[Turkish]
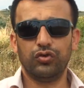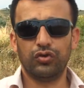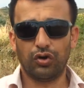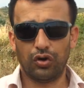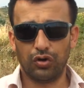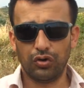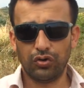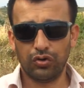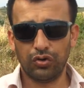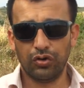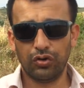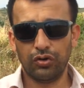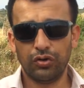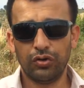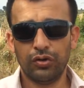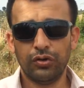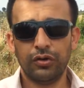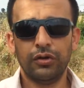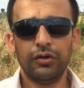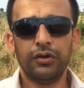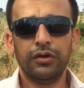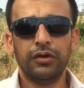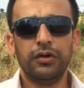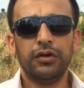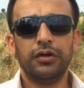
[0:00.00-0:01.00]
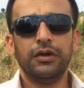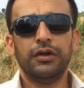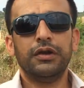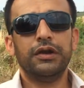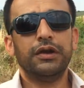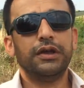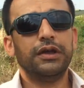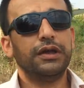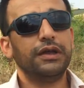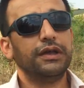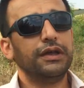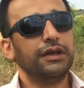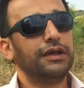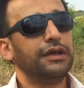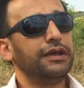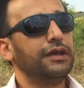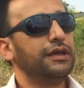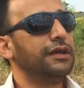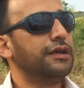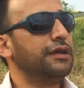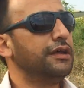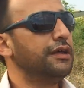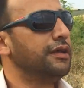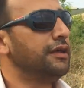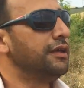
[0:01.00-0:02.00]
yok.
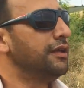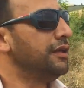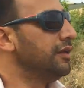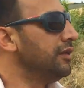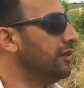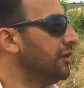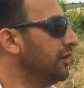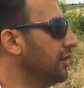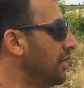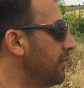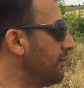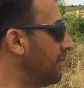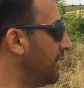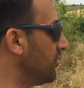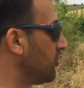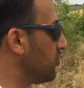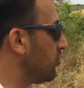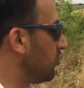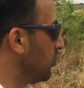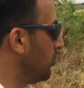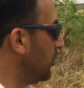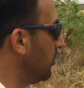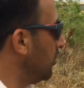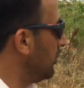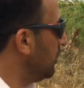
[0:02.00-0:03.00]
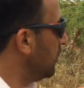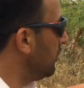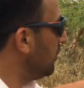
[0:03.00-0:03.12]
Ee, hemen su